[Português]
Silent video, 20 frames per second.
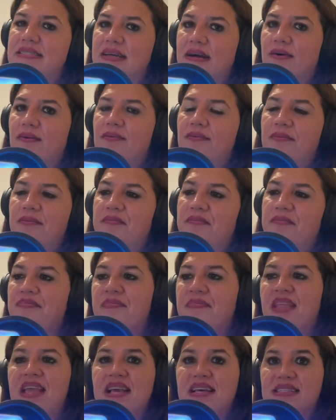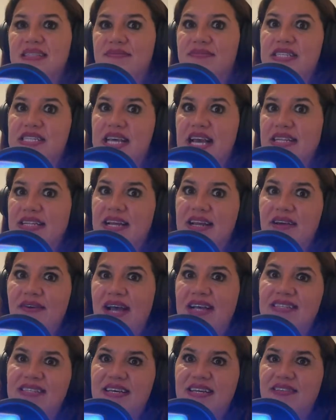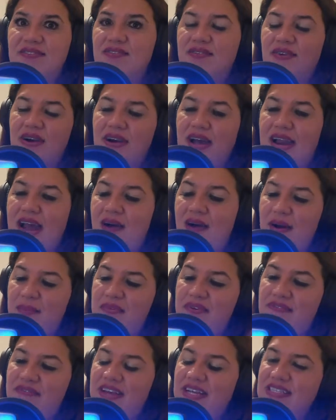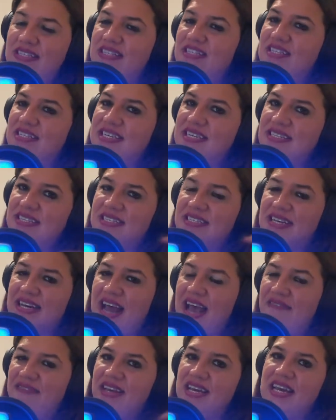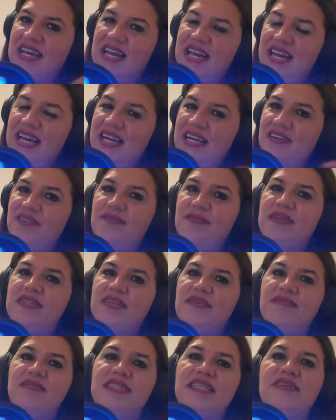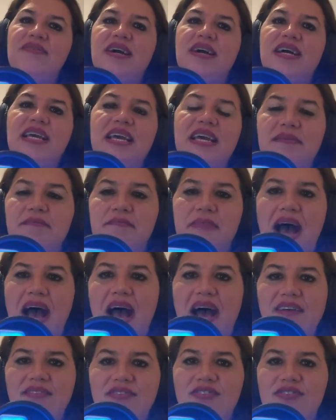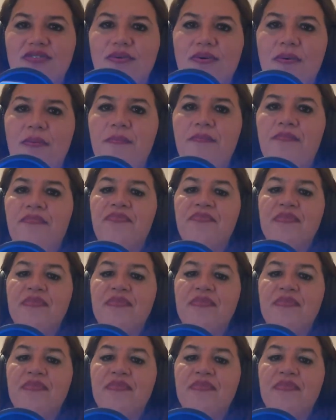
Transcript: Então, se você ainda não é inscrito no canal, aproveite, se inscreve, clica no botãozinho aqui embaixo,